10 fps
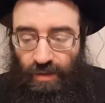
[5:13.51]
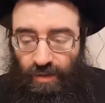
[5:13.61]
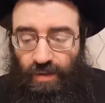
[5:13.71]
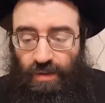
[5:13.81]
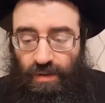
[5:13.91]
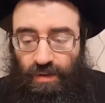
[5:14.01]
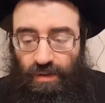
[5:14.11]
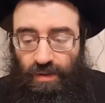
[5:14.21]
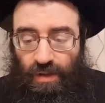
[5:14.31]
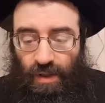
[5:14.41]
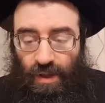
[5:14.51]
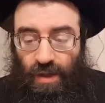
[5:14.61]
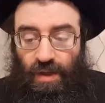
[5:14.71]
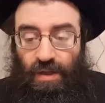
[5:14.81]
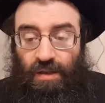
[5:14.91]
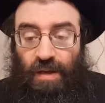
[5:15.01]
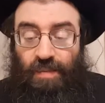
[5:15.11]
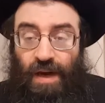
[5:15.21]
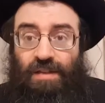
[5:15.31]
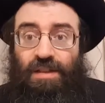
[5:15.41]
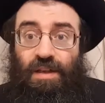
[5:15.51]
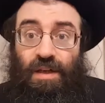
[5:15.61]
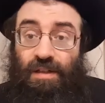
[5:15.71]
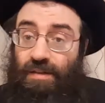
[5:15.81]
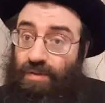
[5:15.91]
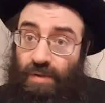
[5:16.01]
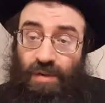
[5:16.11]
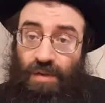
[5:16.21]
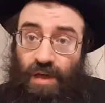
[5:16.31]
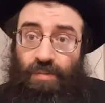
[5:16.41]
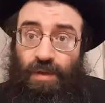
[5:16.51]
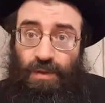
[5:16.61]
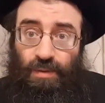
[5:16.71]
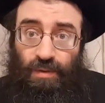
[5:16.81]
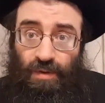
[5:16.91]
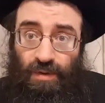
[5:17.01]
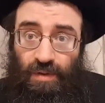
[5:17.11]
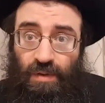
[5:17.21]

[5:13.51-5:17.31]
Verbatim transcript: Но э, на практике это все не так пошут,